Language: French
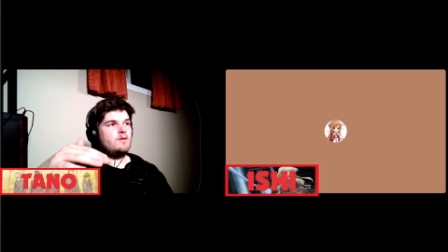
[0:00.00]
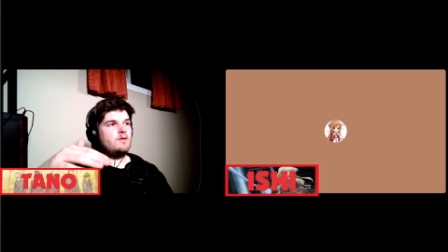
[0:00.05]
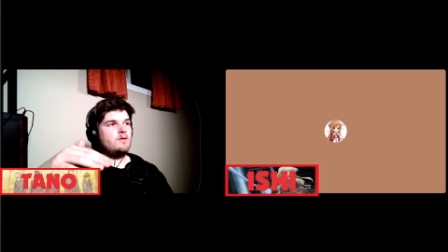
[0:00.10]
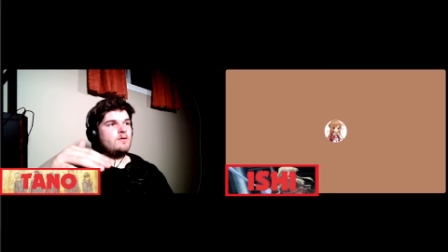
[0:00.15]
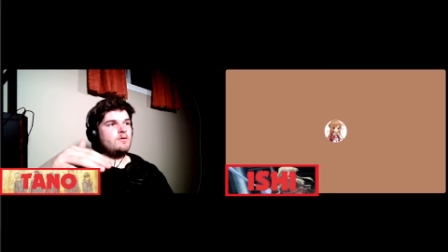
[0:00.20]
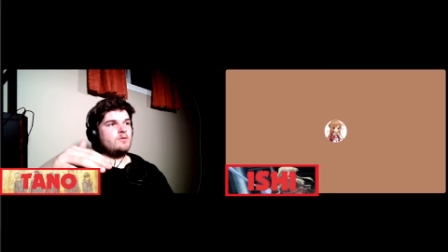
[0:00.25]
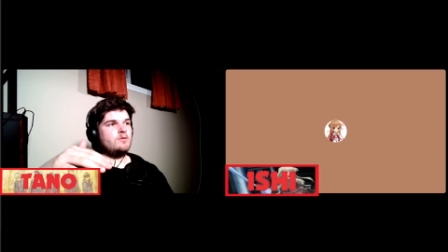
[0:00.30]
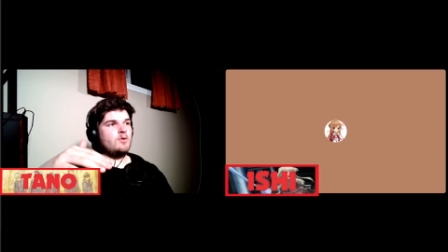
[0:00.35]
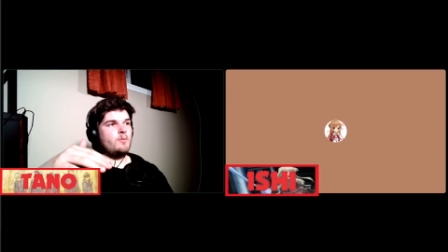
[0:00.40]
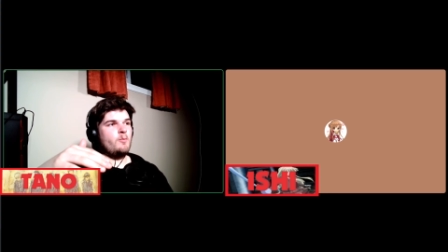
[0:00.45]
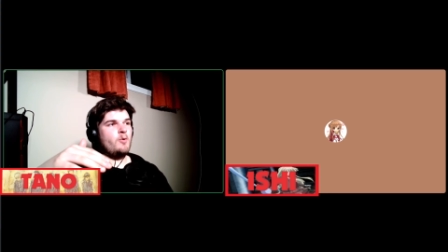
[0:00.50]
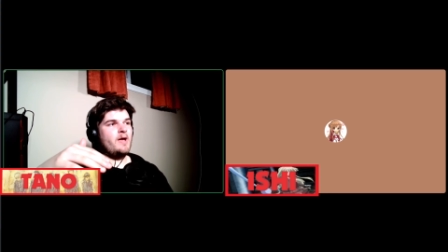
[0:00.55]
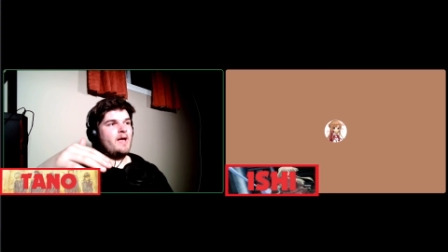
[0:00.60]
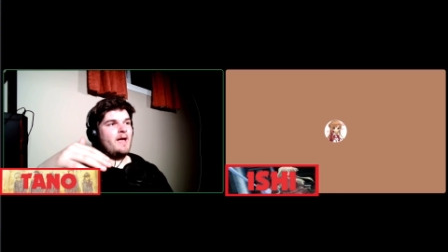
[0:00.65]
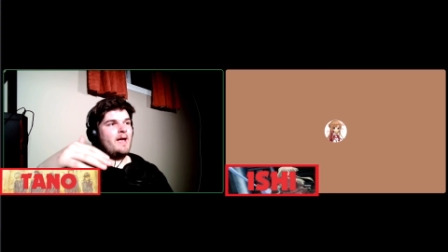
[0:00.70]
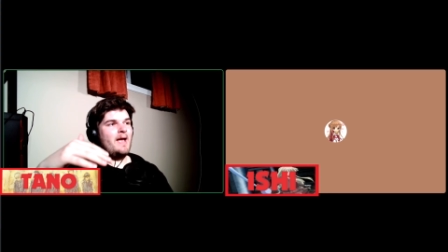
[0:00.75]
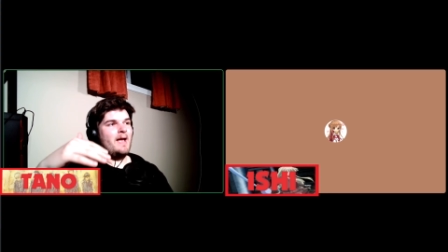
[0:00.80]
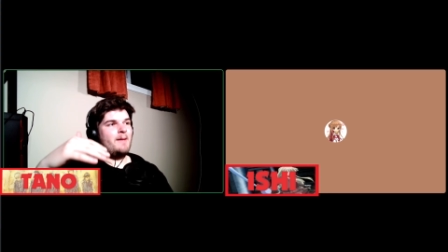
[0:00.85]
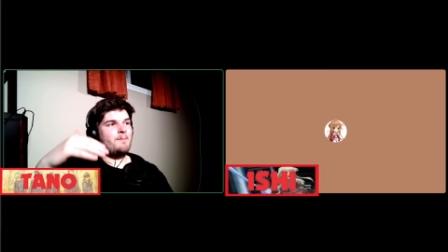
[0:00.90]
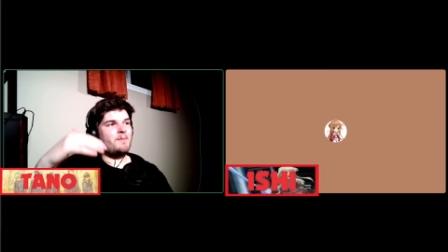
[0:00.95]
sont moins
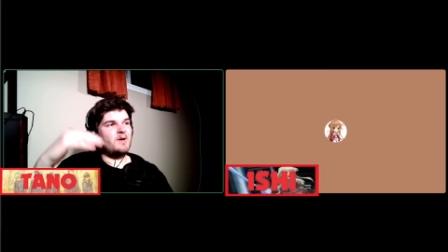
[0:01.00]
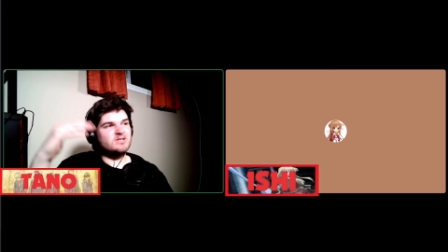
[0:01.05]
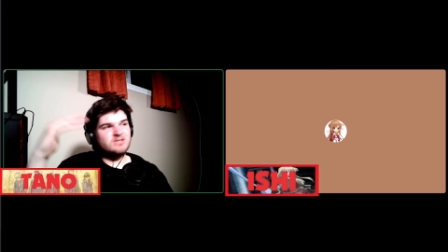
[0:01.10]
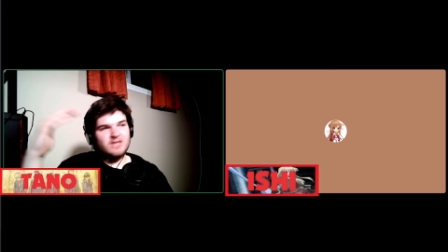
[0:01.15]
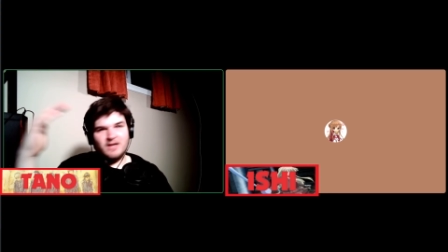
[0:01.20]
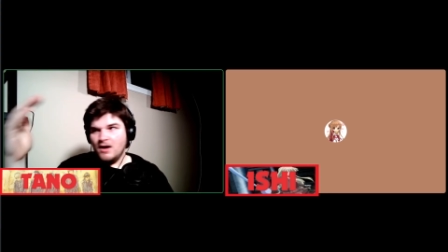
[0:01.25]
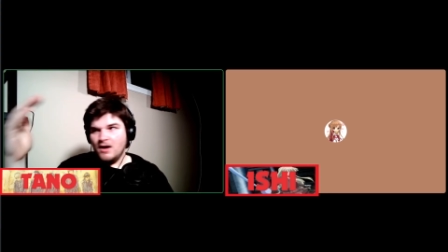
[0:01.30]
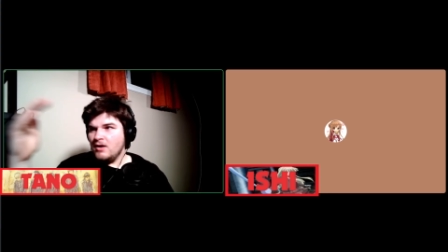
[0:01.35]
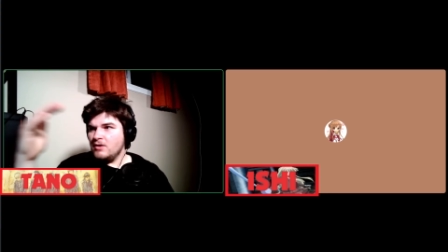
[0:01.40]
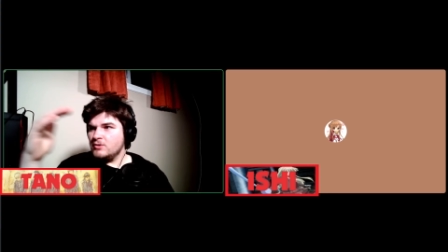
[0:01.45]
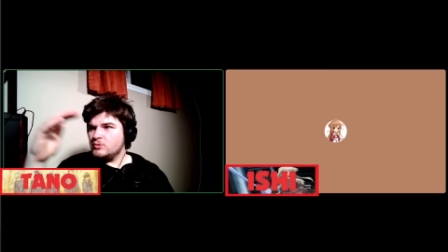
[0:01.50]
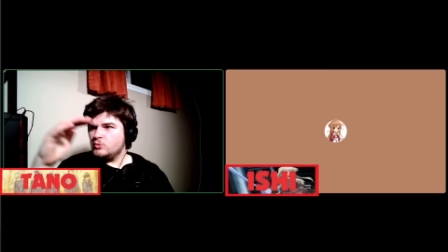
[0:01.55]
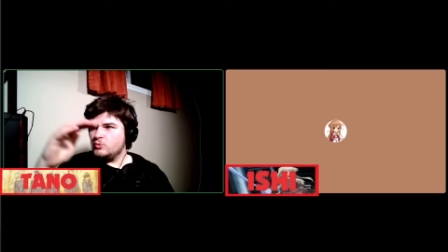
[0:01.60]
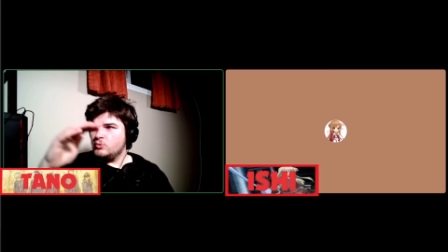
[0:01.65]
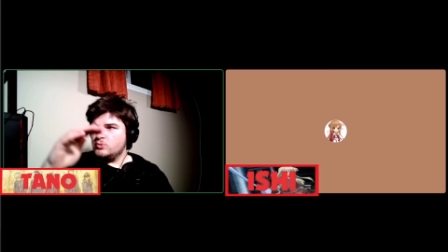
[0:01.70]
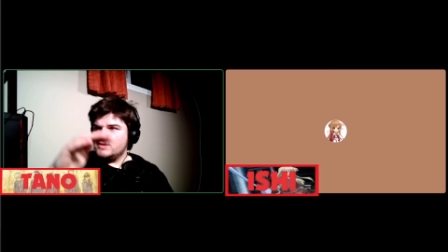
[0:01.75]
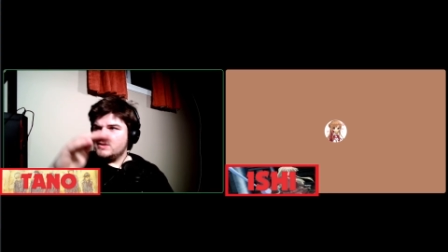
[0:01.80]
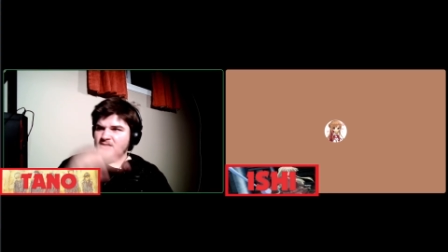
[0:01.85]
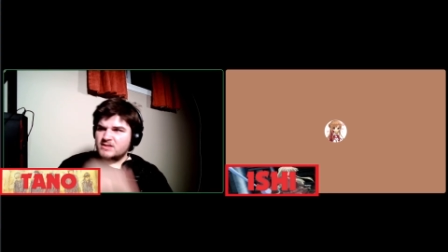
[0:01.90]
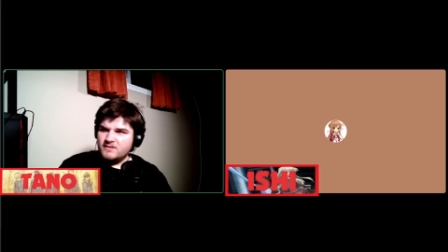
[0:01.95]
impressionnantes ou
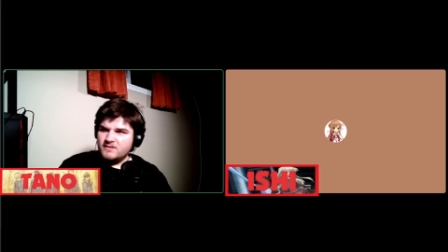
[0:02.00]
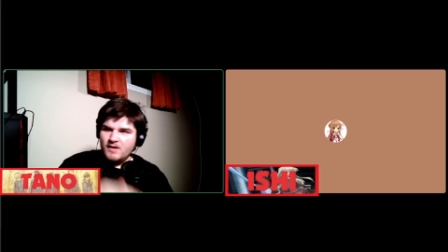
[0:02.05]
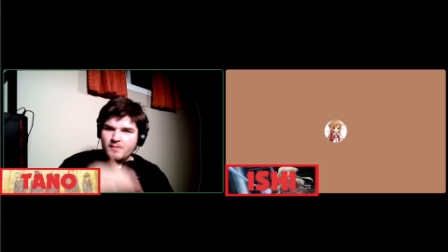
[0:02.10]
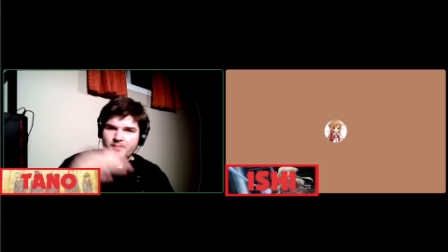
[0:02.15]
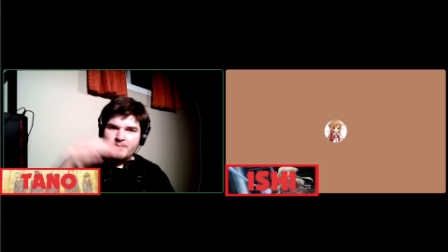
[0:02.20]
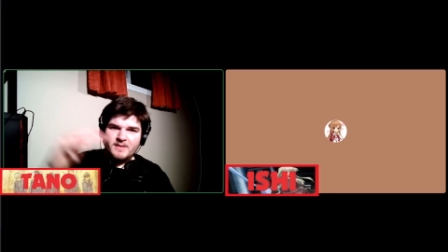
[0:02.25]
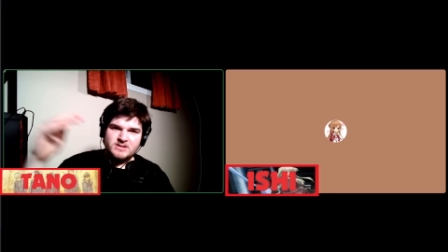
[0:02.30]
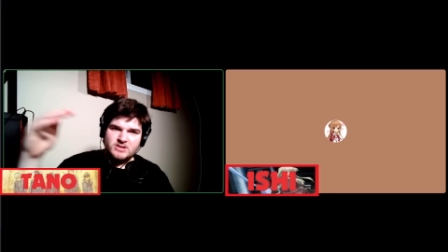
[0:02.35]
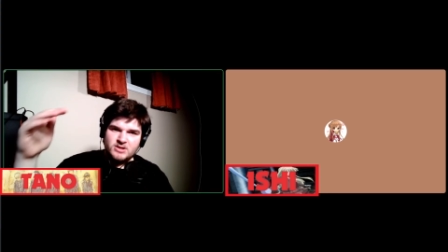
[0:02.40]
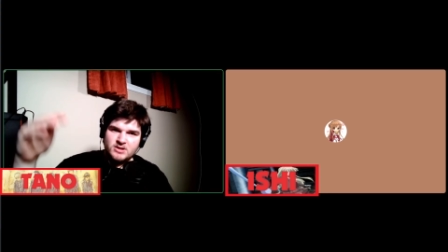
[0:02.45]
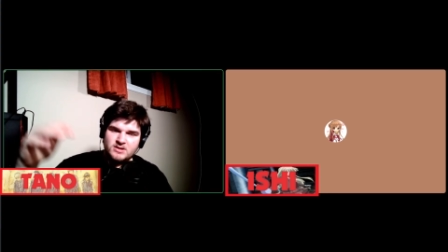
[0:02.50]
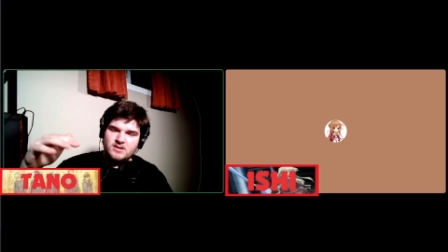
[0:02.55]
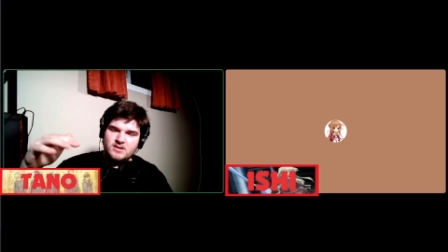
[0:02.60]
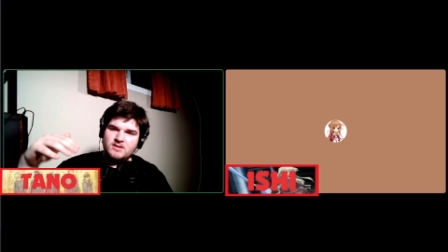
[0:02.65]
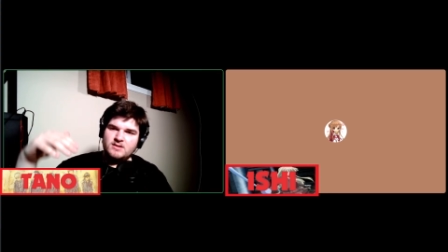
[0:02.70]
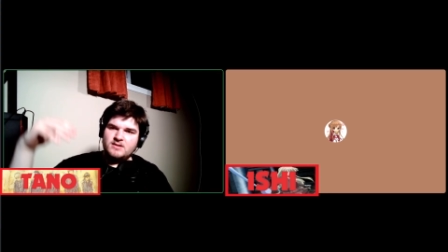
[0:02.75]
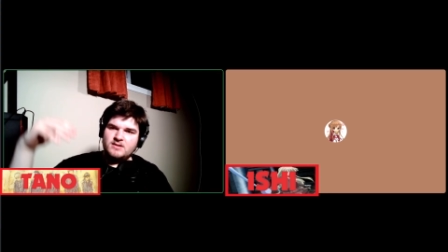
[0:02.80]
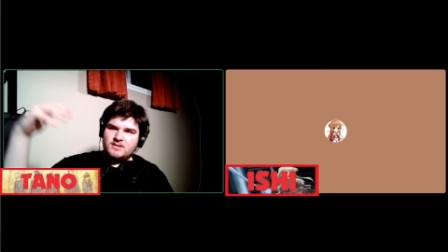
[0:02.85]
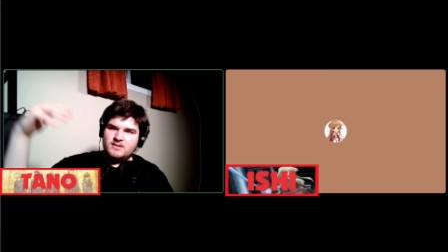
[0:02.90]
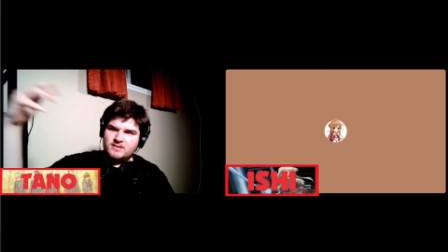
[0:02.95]
décevantes parce que
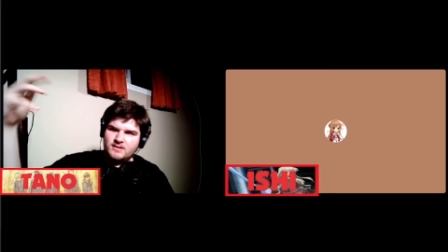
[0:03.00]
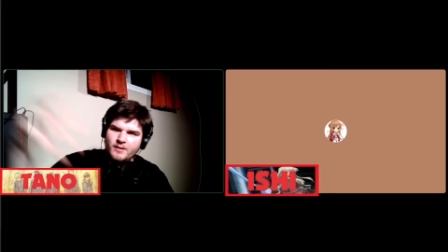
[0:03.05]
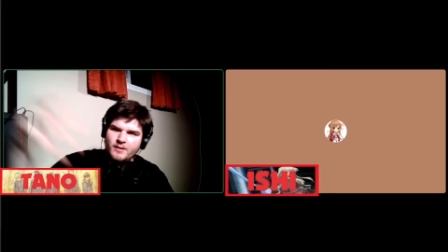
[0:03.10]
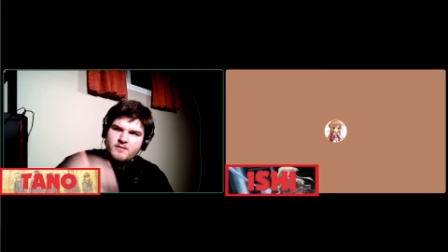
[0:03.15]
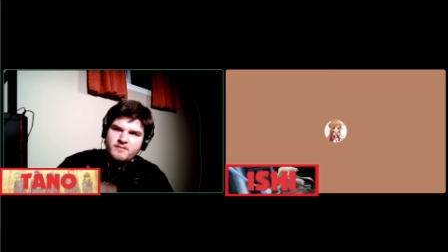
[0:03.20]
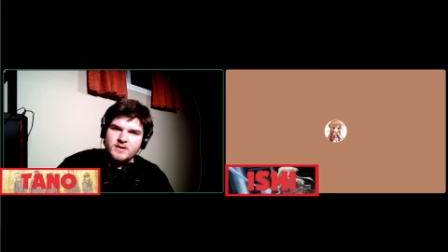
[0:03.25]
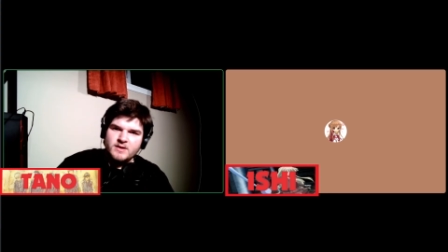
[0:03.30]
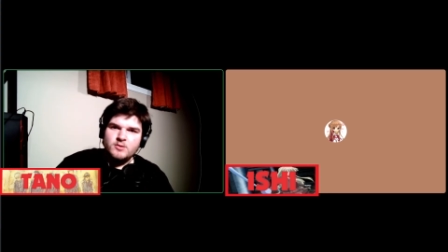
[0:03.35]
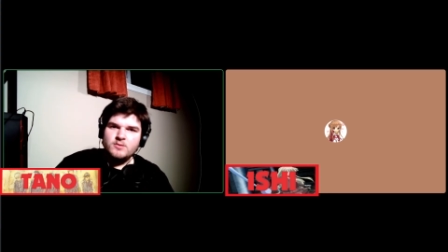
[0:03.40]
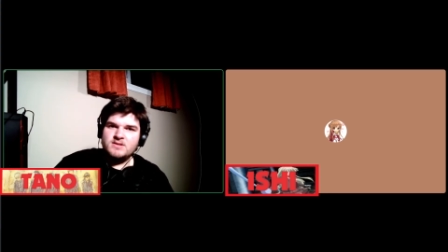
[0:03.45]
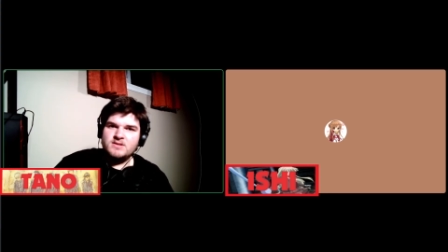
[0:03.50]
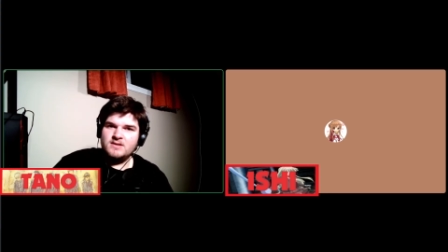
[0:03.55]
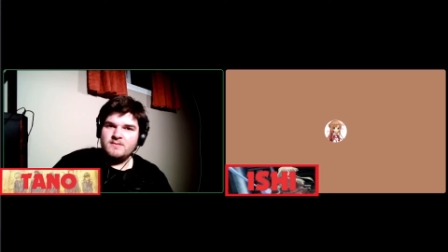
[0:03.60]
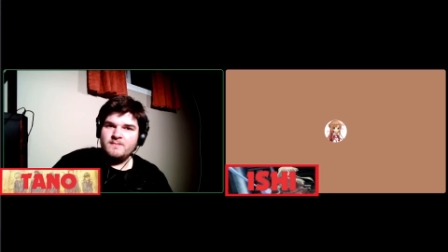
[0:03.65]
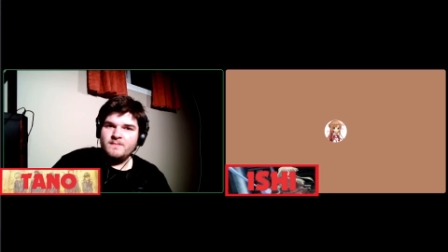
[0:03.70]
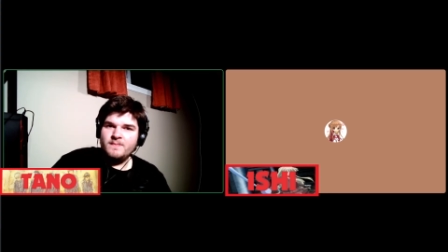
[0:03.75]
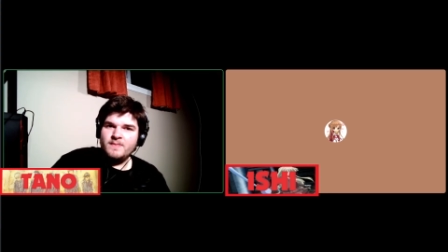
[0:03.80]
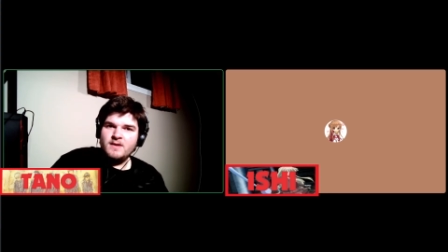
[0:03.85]
t'en as vécu, tu sais.